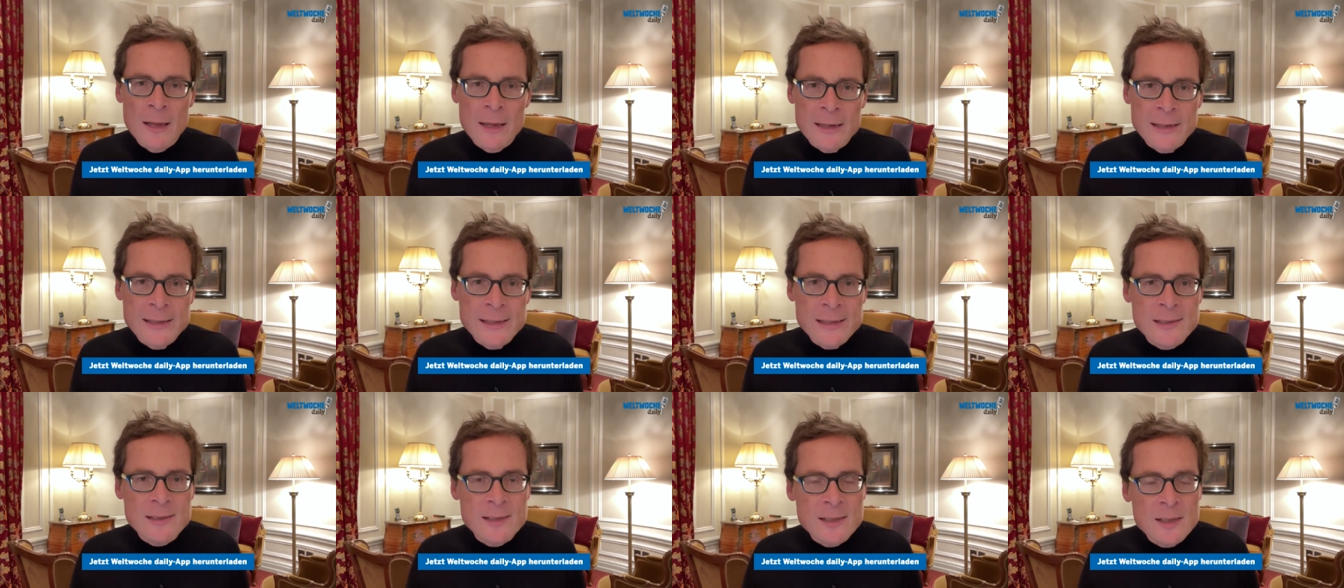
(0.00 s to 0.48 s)

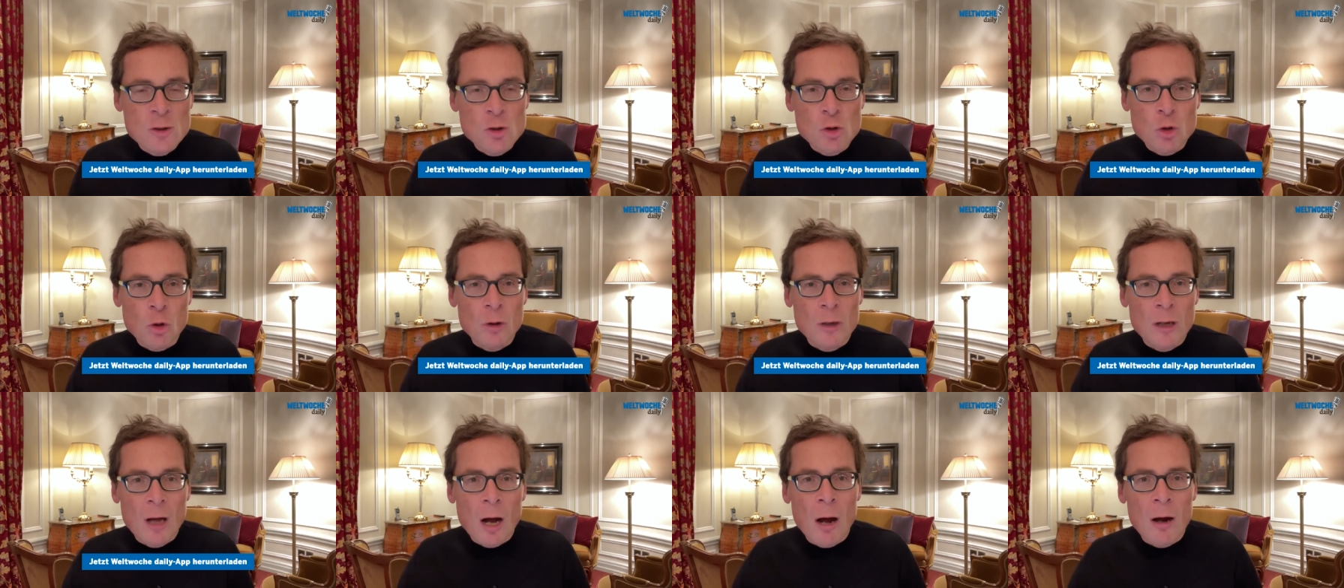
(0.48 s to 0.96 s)
Hier sind
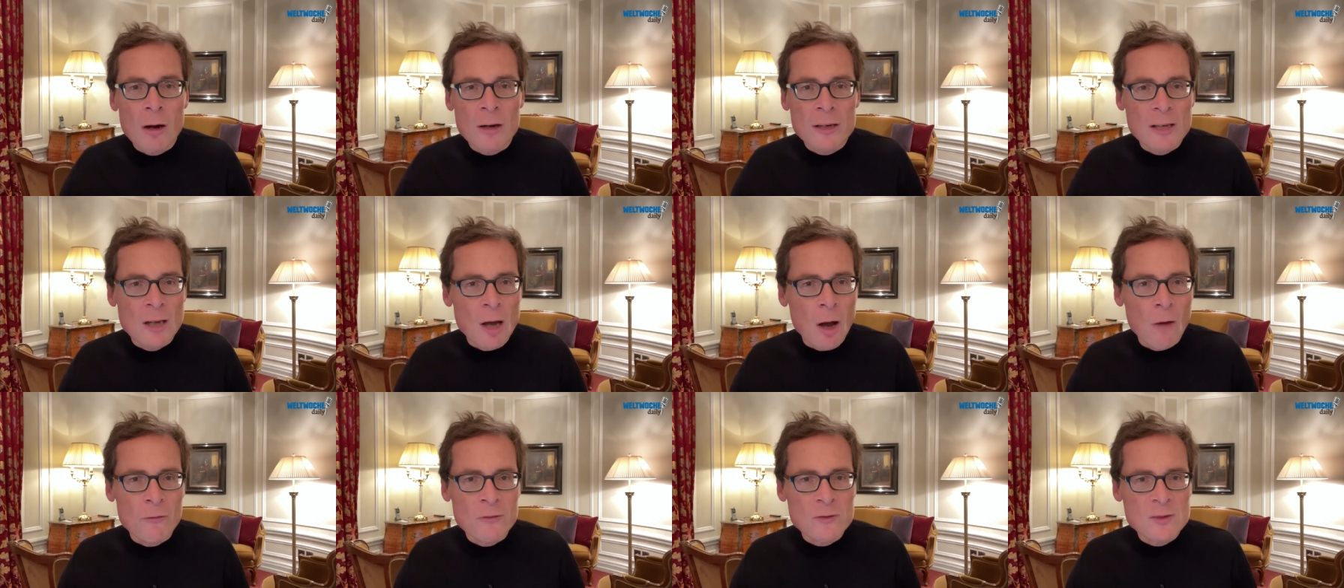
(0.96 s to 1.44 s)
schon
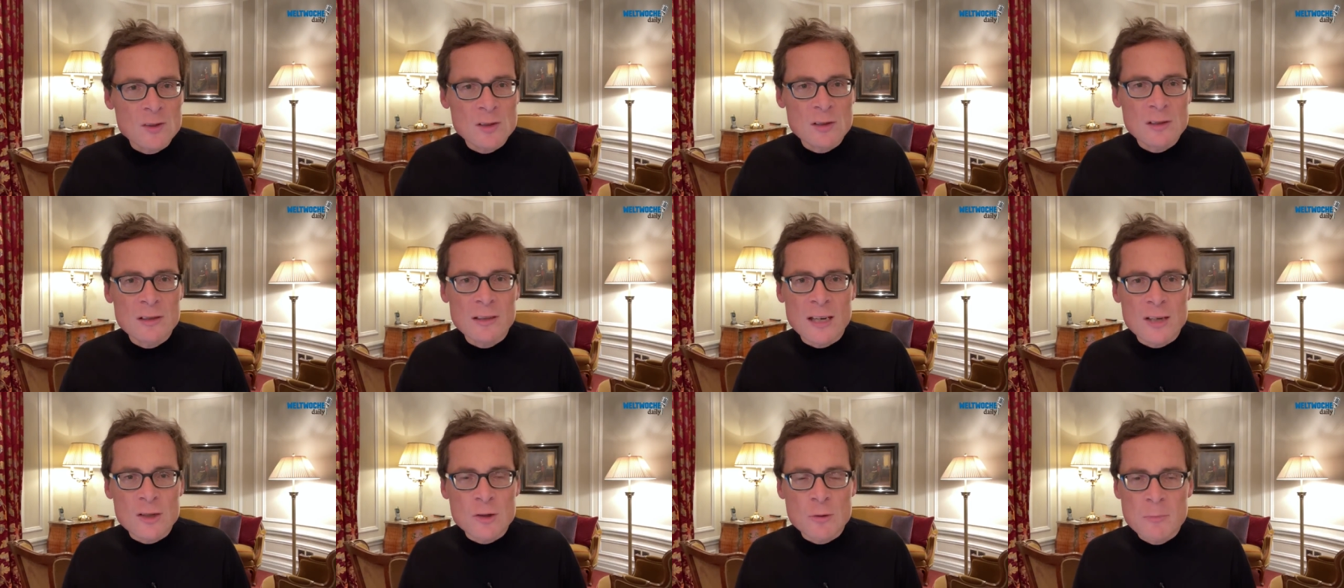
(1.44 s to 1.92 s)

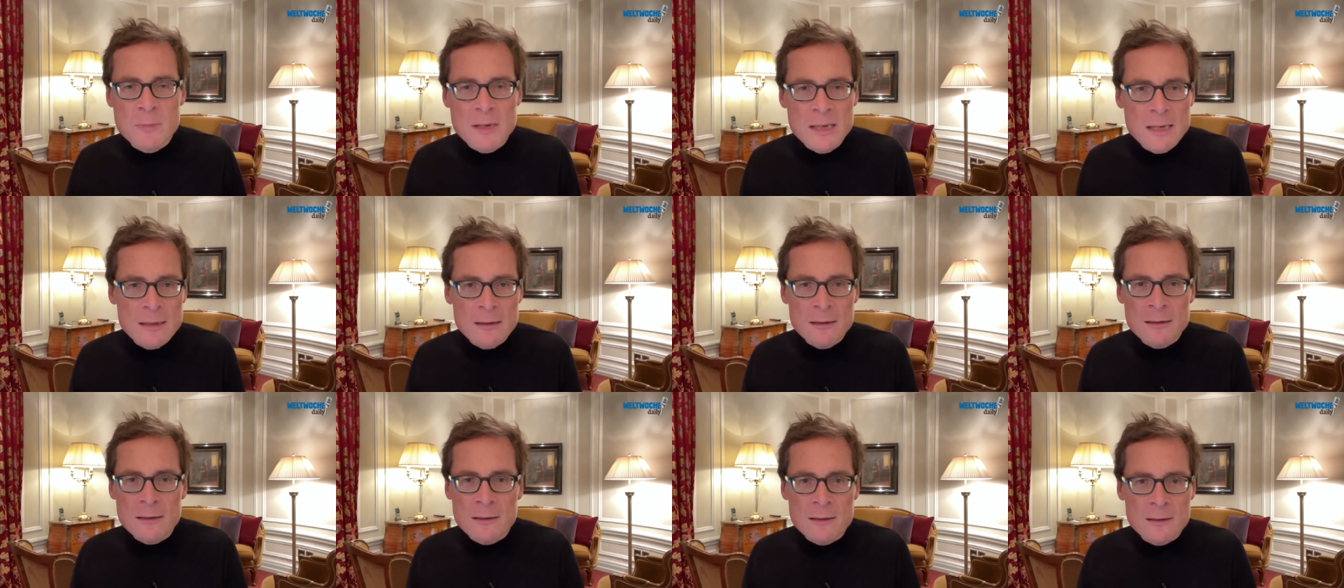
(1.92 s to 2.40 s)
Allianzen
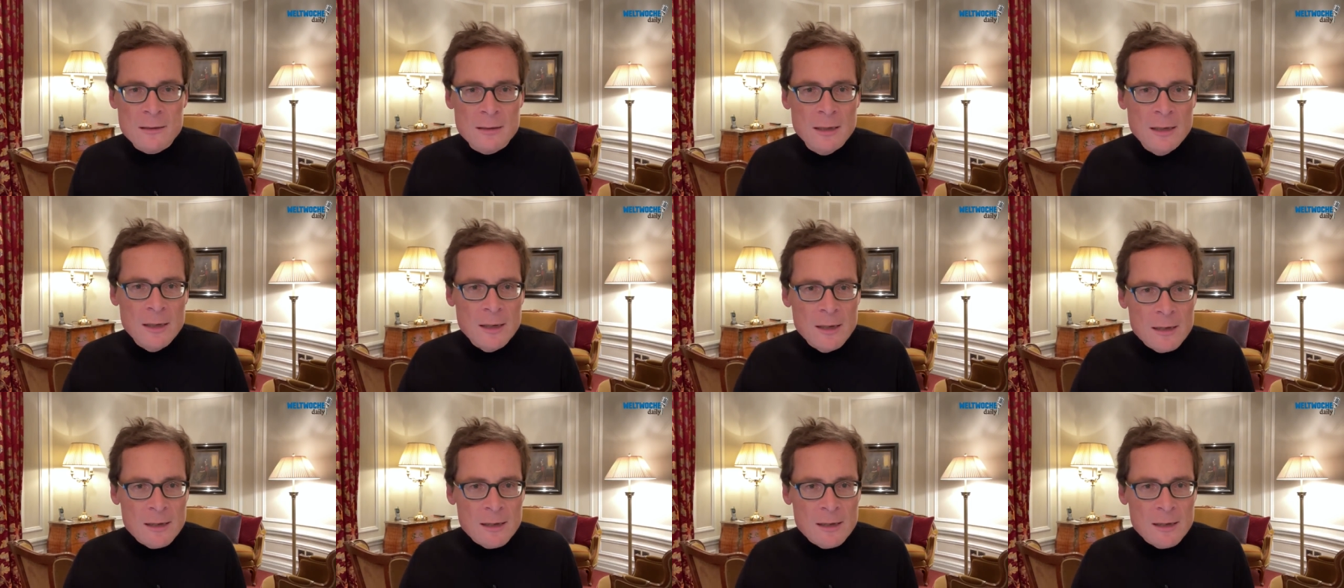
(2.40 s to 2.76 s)
geschmiedet,